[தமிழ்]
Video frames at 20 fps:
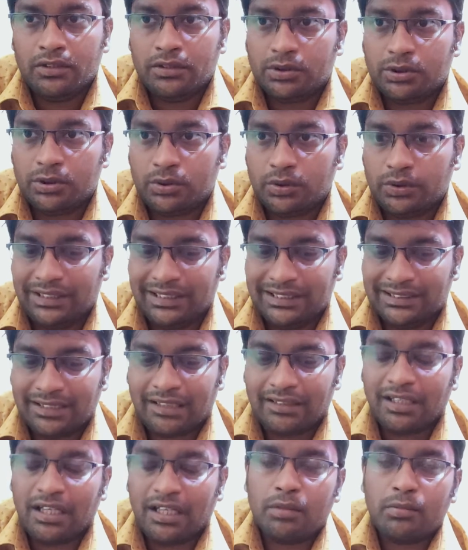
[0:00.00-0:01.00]
ஸோ இது
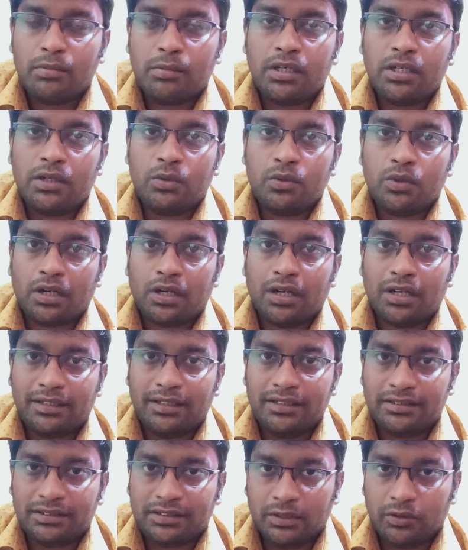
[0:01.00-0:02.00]
சாதாரணமான ஒரு
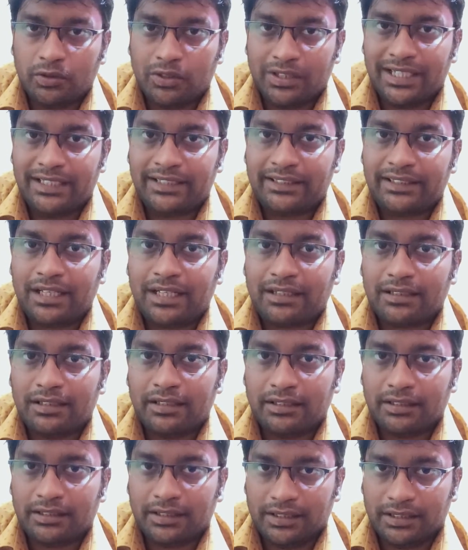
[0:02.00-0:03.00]
ஆர்டிஸ்ட்டு ஒரு டிக்டாக்ல
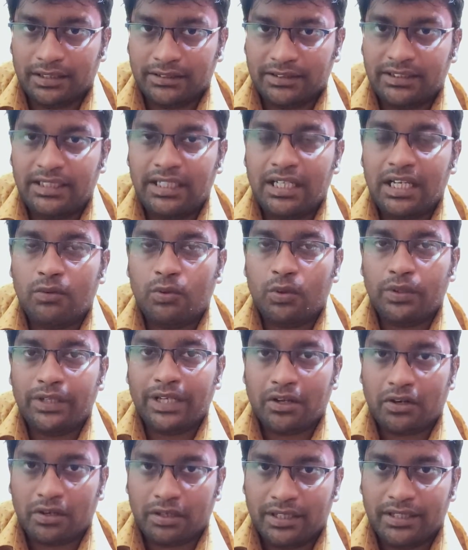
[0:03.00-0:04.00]
இருக்க ஷீலாவோ
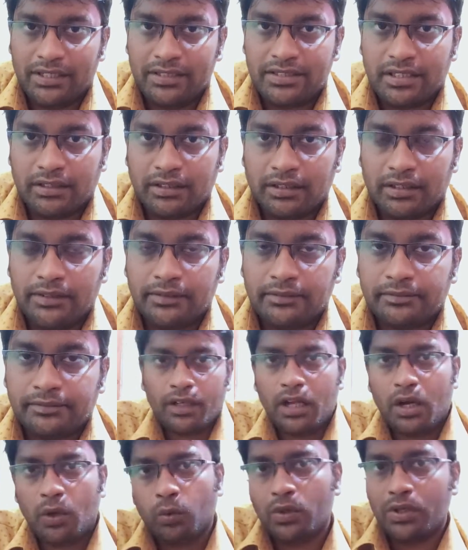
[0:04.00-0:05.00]
யாரோ நடிச்சிருந்தா
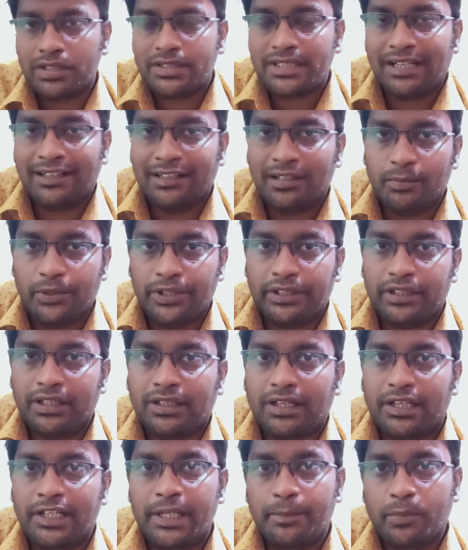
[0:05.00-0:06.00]
அவங்களோட சேனலில் போயிருந்தால்
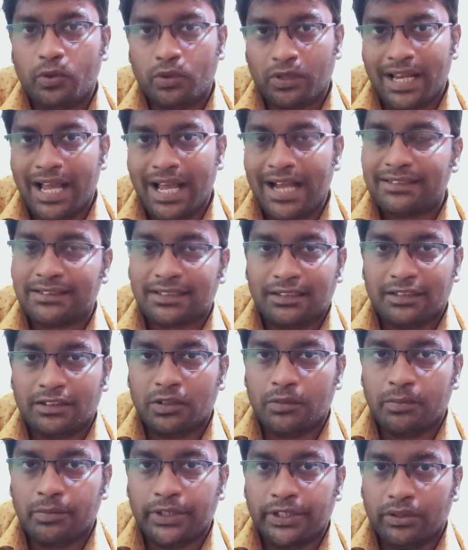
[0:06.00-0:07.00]
கண்டிப்பாக ஒரு லேக்ஸ்
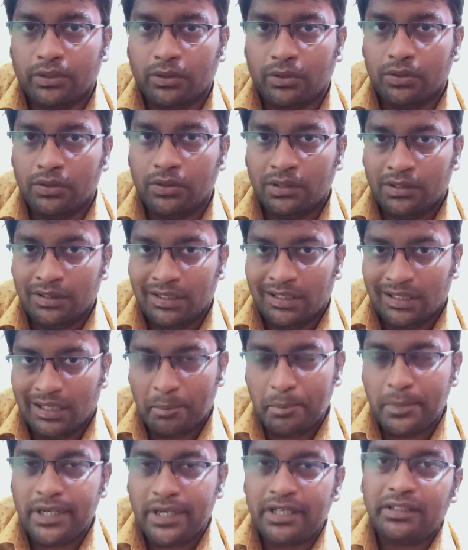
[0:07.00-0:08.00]
கணக்கில் போயிருக்கும்
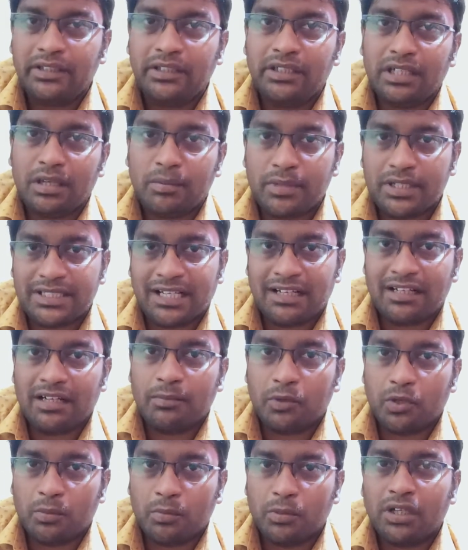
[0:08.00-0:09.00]
நம்ம எடுத்து நம்ம சேனலில்
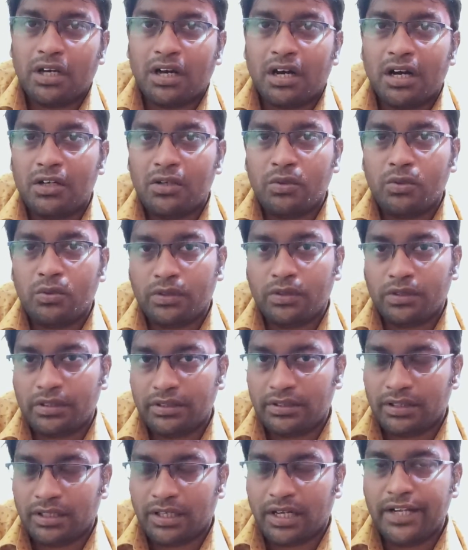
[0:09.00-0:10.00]
போடும்போது ஆறுநூறு
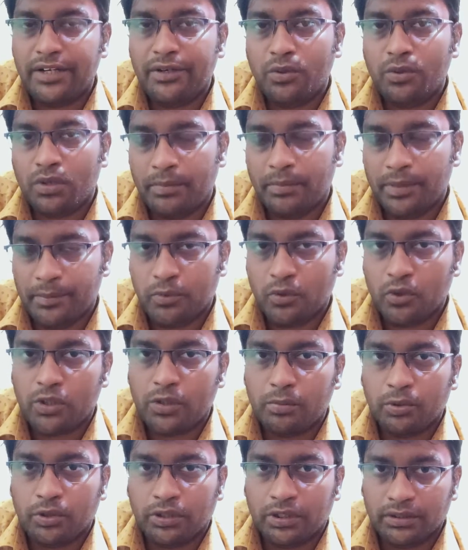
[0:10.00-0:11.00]
ஐநூறு அப்படி
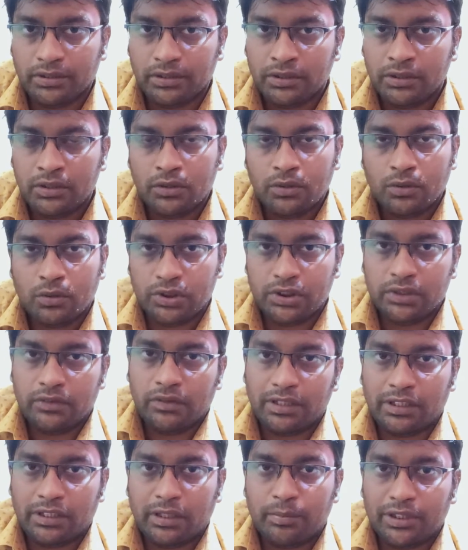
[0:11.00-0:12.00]
போகும்போது கொஞ்சம்
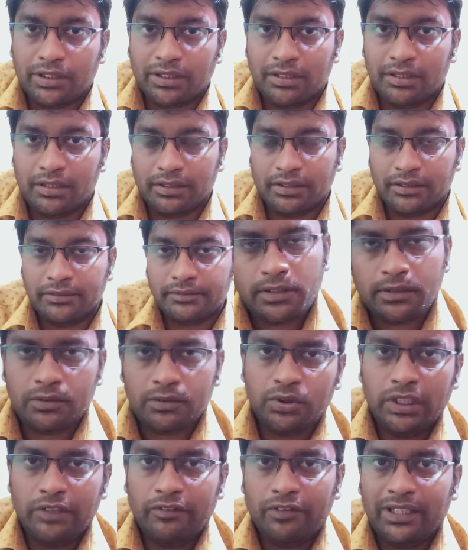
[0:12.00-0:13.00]
வருத்தமாக தான் இருக்குது
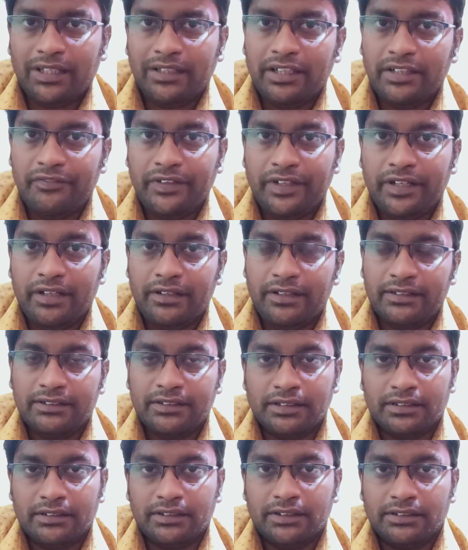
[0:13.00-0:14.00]
ஸோ இவ்வளோ தான் டிஃபிகல்ட்டிஸ்
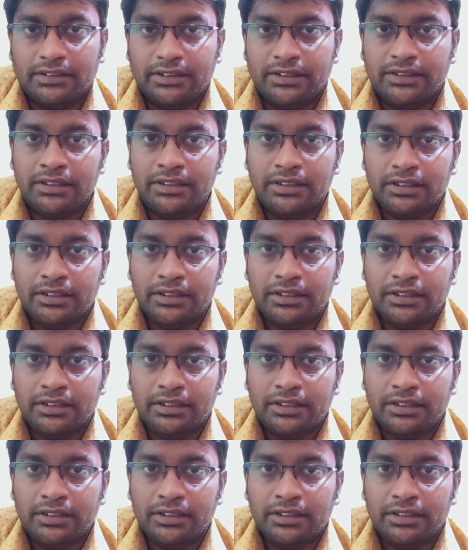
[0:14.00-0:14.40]
இருந்துச்சு